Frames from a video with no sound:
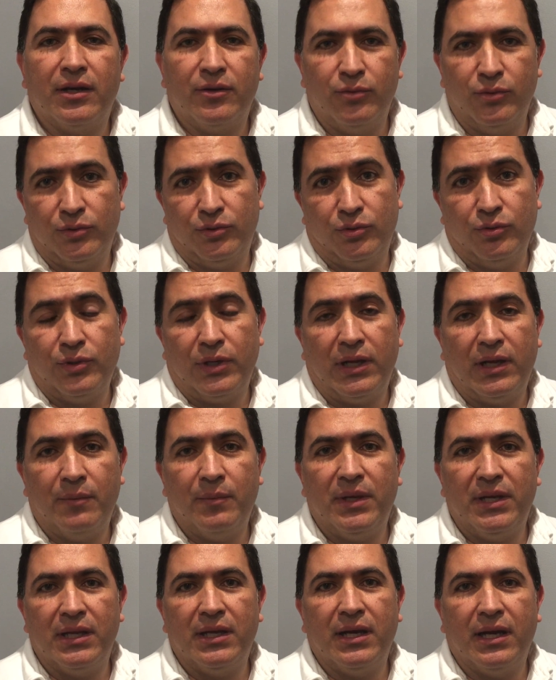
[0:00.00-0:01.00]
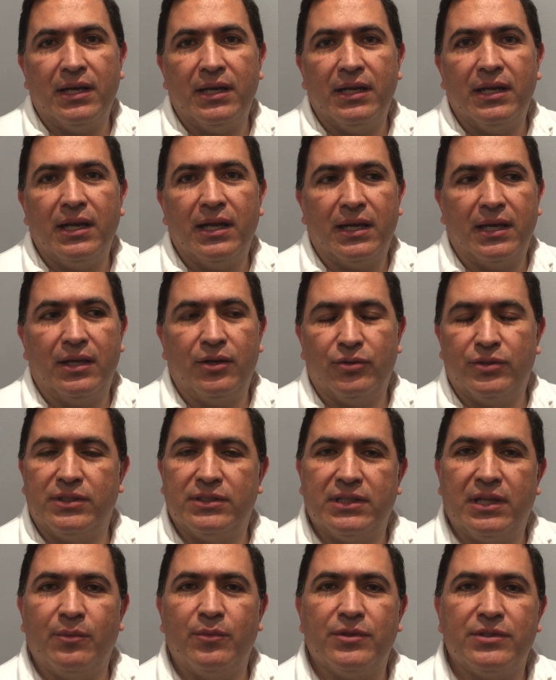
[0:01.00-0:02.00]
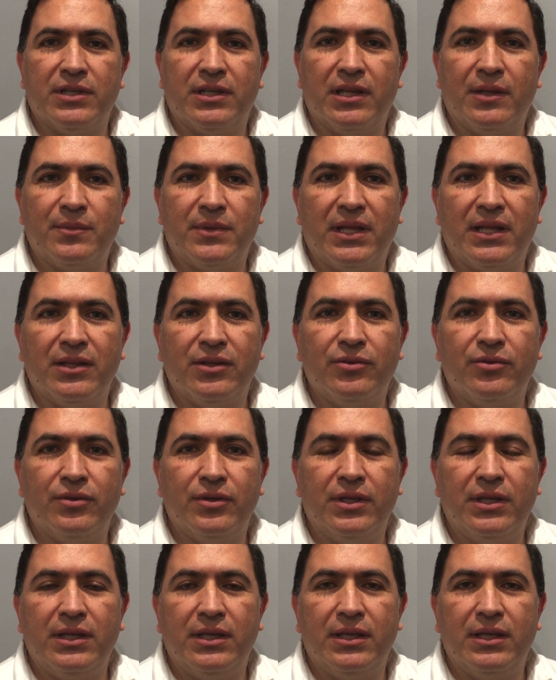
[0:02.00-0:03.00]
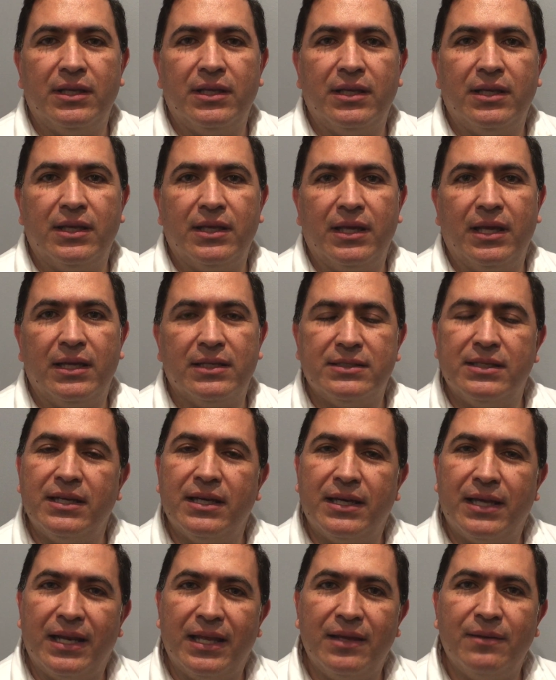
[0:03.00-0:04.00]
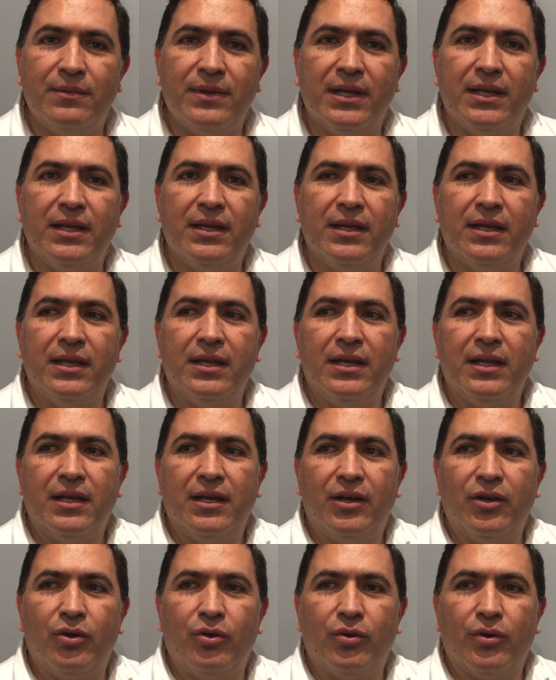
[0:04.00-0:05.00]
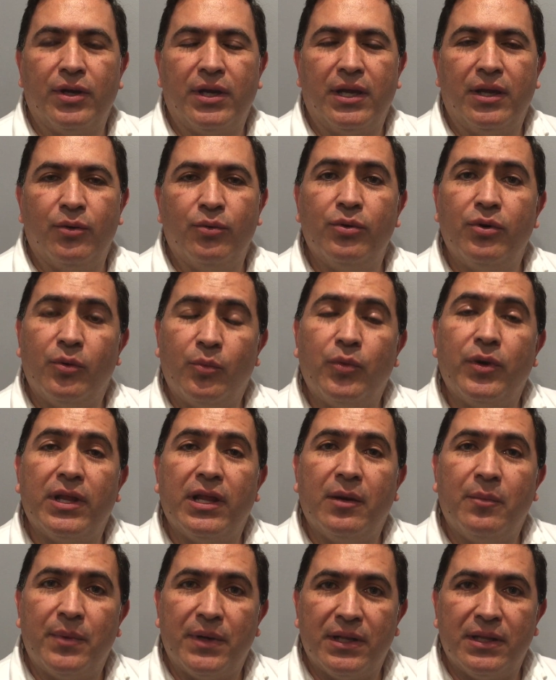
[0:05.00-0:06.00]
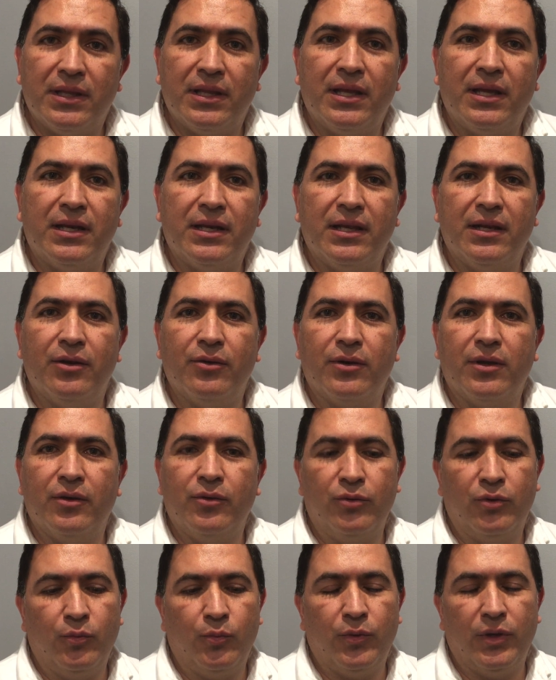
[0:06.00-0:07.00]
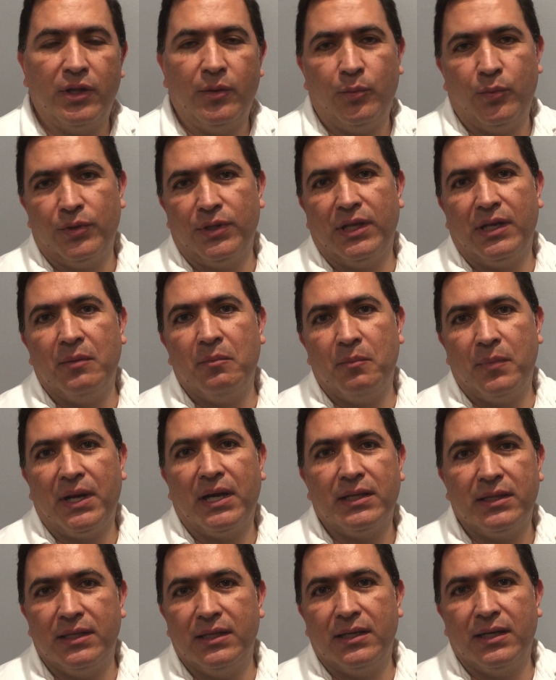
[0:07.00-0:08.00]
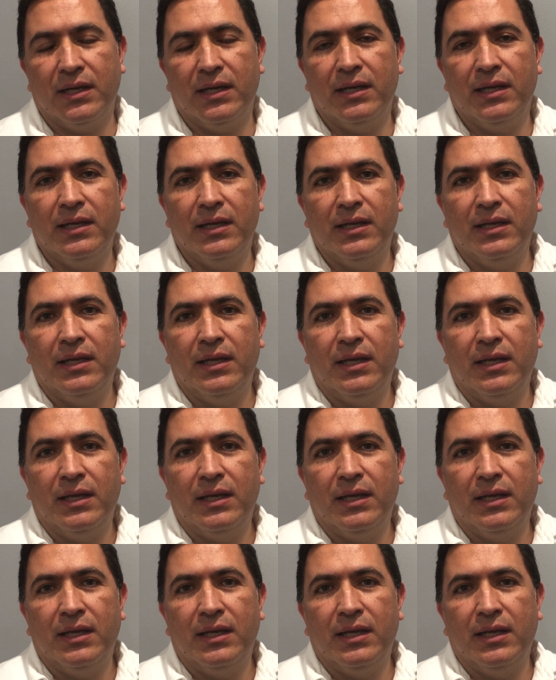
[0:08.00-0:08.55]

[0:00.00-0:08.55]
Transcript: la cultura americana en la que nos estamos adaptando y es increíble lo que uno puede aprender y lo que uno puede poner en práctica